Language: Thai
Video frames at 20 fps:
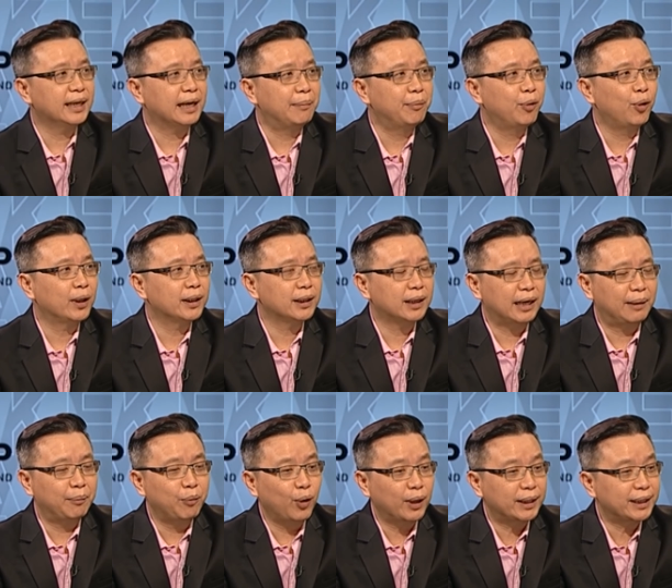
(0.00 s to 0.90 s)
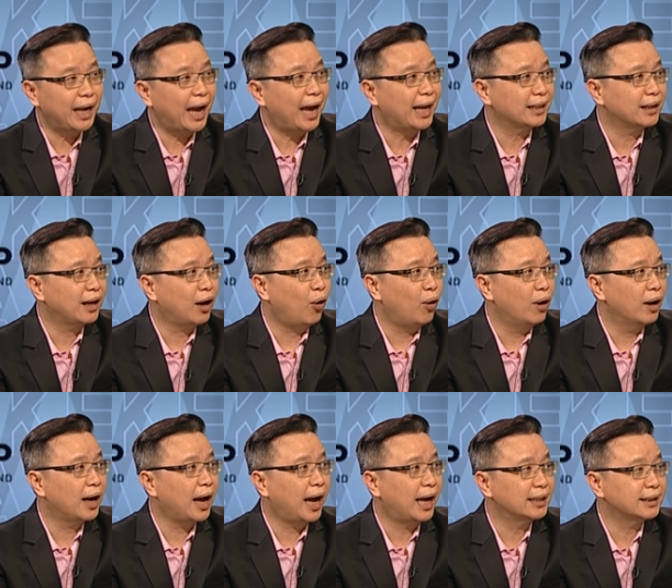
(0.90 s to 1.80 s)
กระบวนขบวนการของ
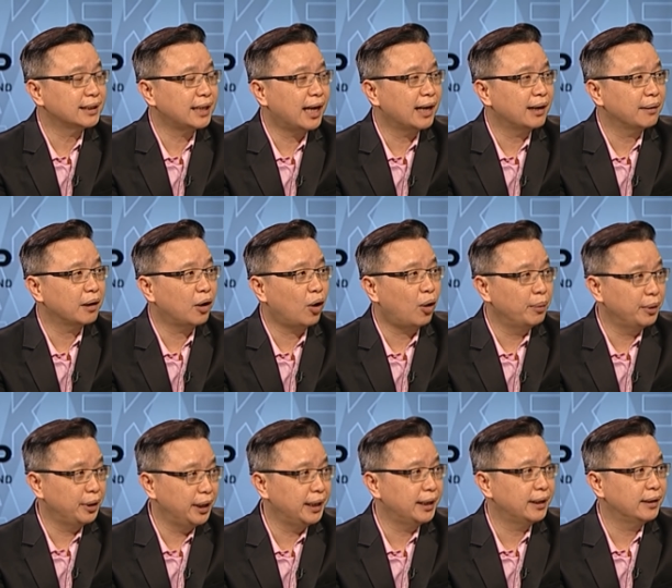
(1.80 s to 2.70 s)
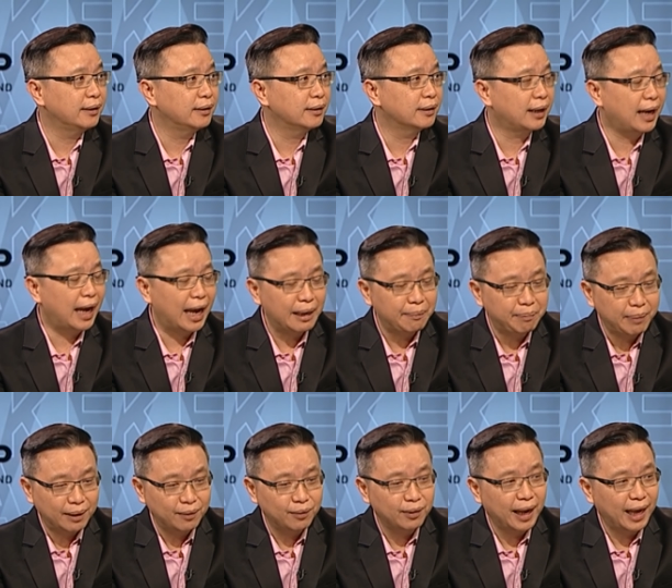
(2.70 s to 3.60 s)
การสร้างคอมมิวนิสต์กลาย
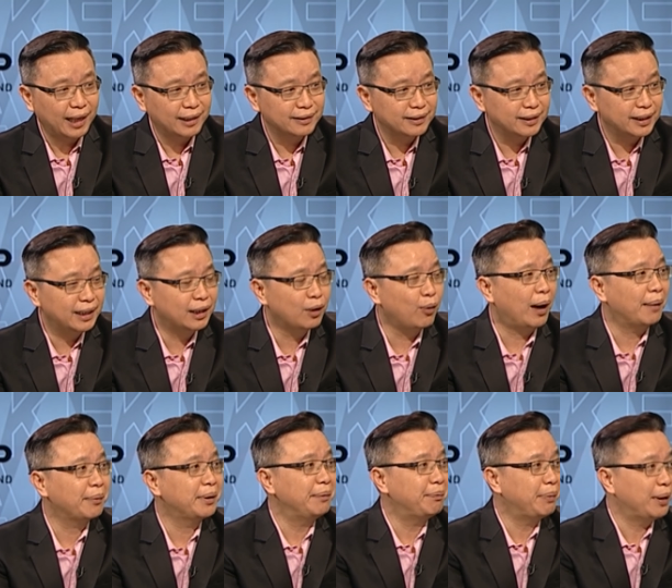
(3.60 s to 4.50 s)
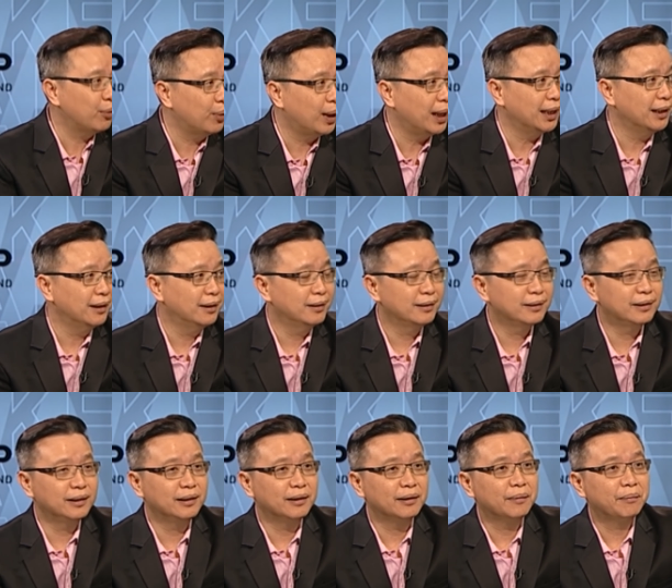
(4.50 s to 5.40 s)
เป็นแอนตี้ความคิดไปด้วย
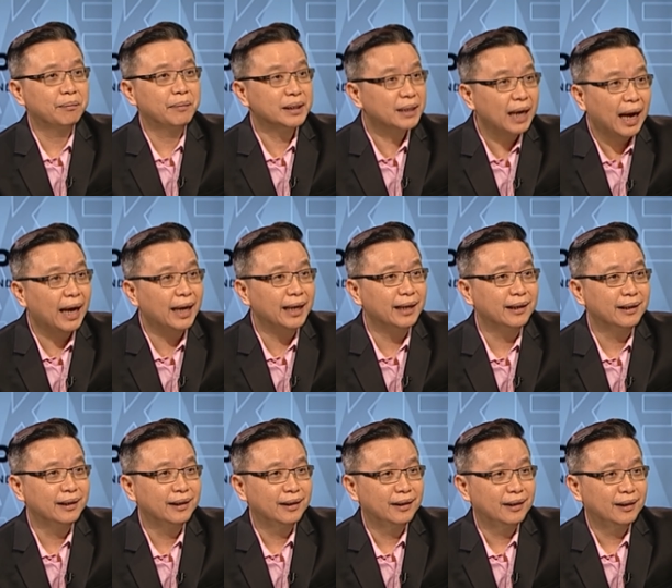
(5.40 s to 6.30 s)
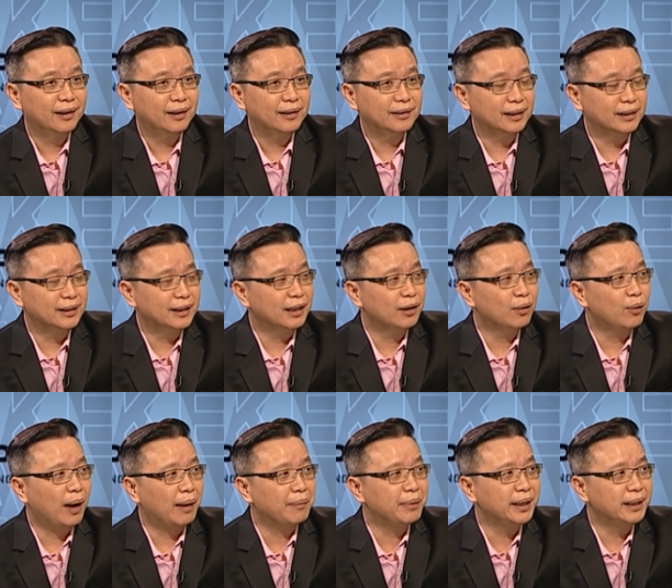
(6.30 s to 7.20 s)
ซึ่งไม่ใช่ ความจริงค
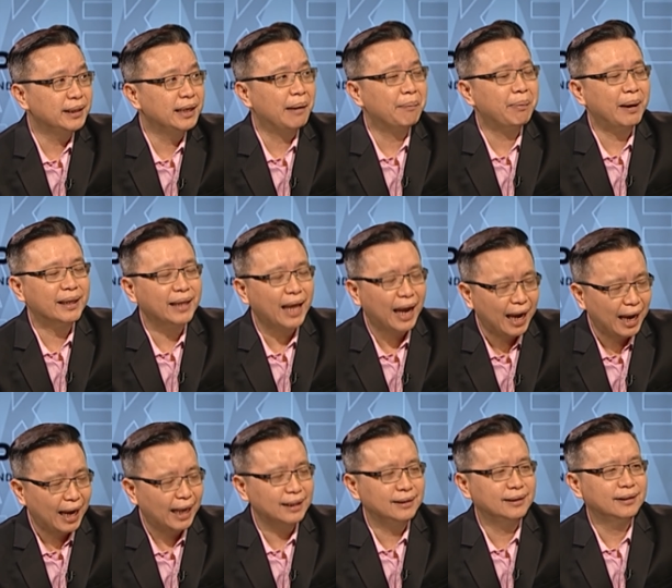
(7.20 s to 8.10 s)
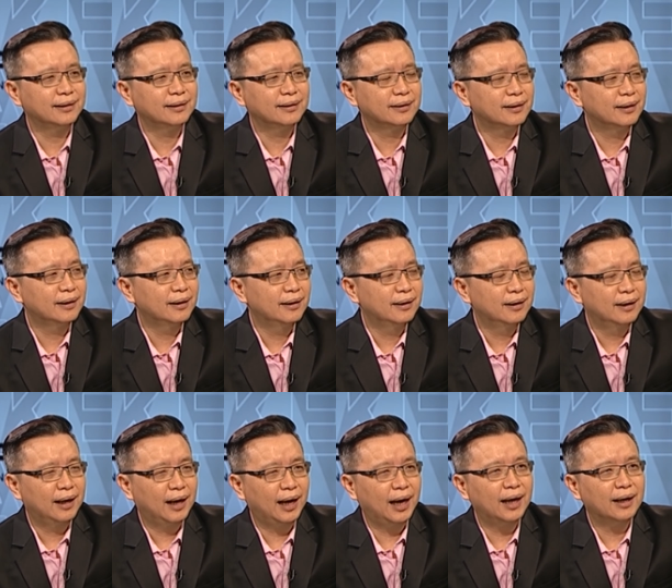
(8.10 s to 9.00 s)
วามคิดในโลกเป็นฐาน
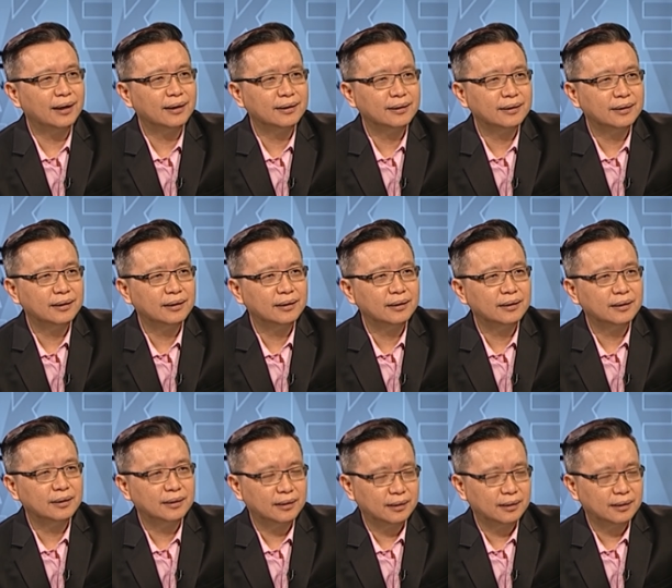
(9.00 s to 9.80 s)
ฮะพวกคอมมิวนิสต์ในโล